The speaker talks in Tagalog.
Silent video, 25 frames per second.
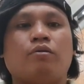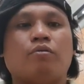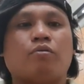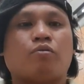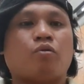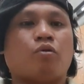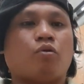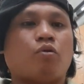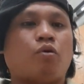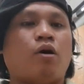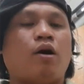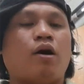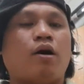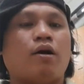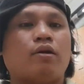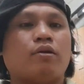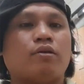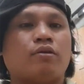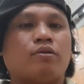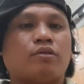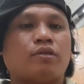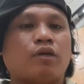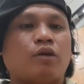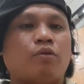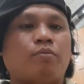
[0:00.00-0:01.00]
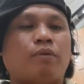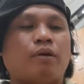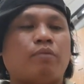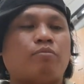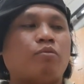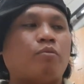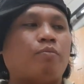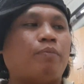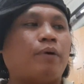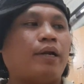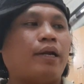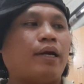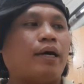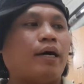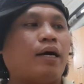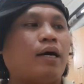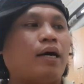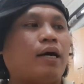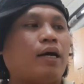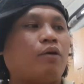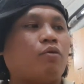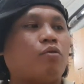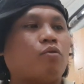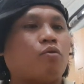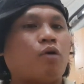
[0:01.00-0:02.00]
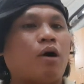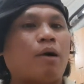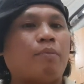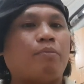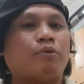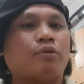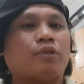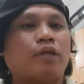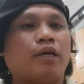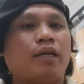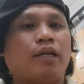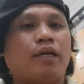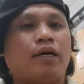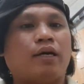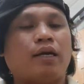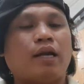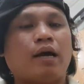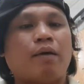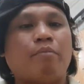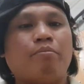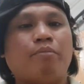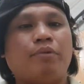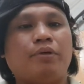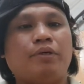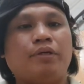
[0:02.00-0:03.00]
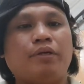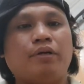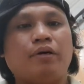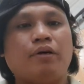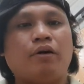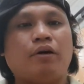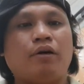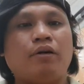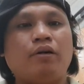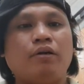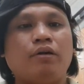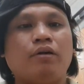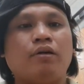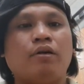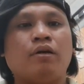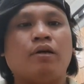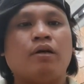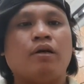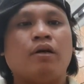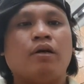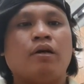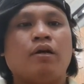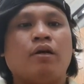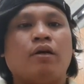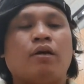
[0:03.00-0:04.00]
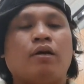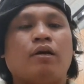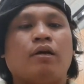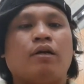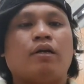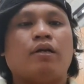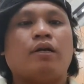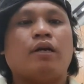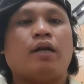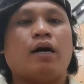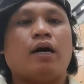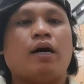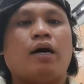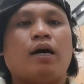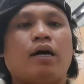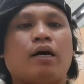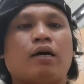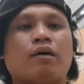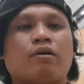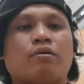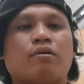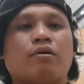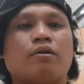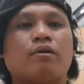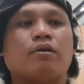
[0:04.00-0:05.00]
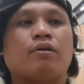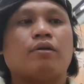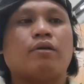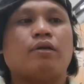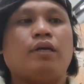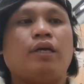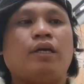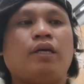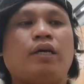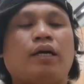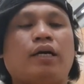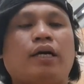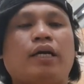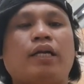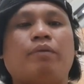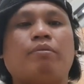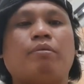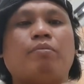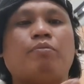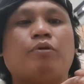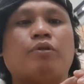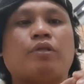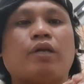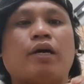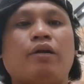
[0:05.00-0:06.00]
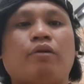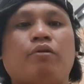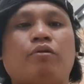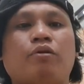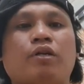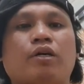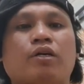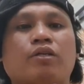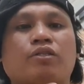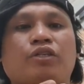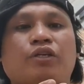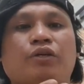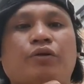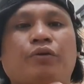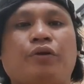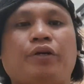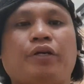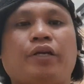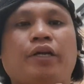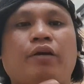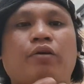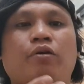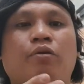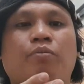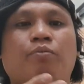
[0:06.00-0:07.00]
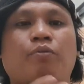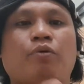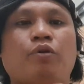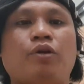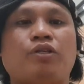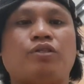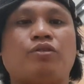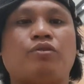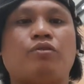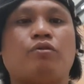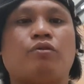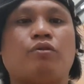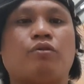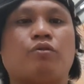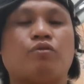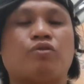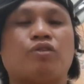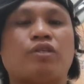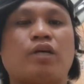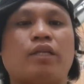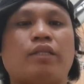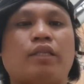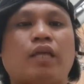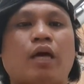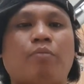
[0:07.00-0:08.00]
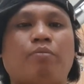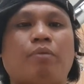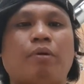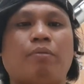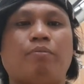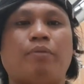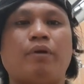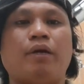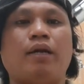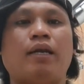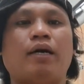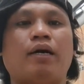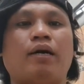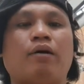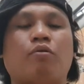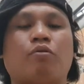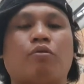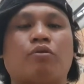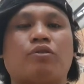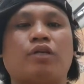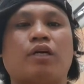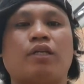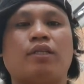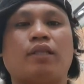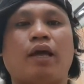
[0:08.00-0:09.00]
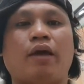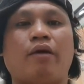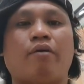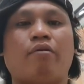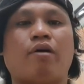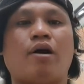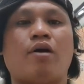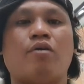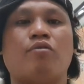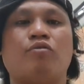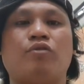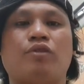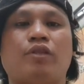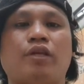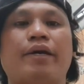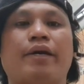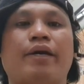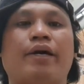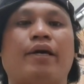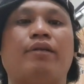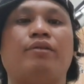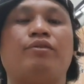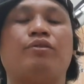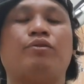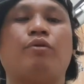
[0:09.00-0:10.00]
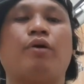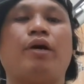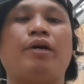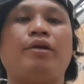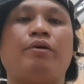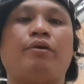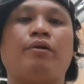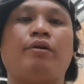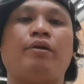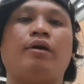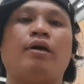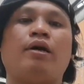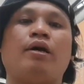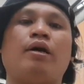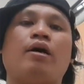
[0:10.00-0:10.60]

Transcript: kukuha sa loob ng MOPA na ay kukuha po tayo ng number doon na igagay naman po tayo doon ng security or police doon kung saan tayo pipila or saan tayong counter. So ngayon,